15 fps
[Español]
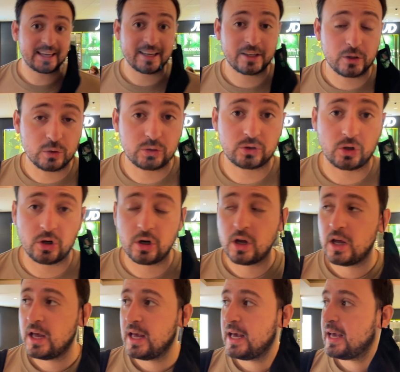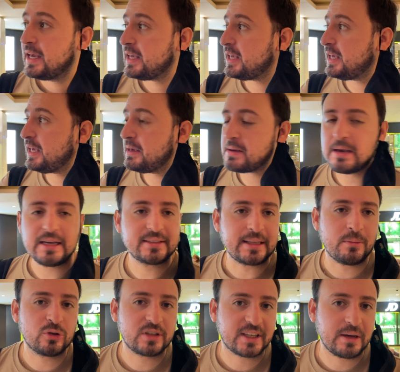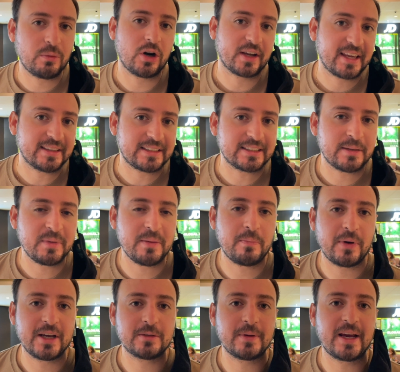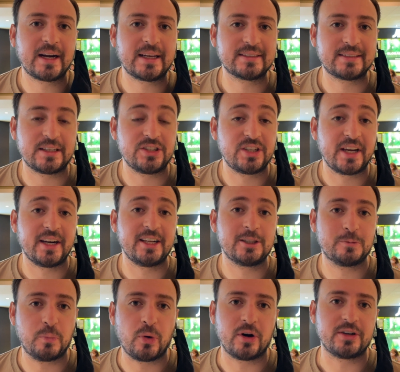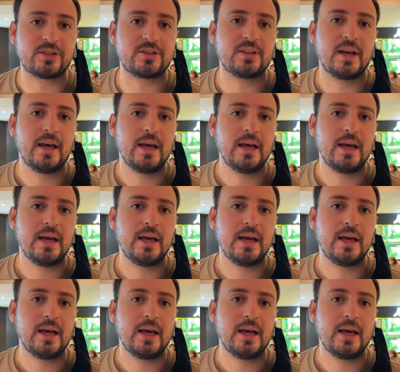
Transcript: en Houston y estamos aquí, bueno, aquí atrás de mí puedes ver que está JD Sports.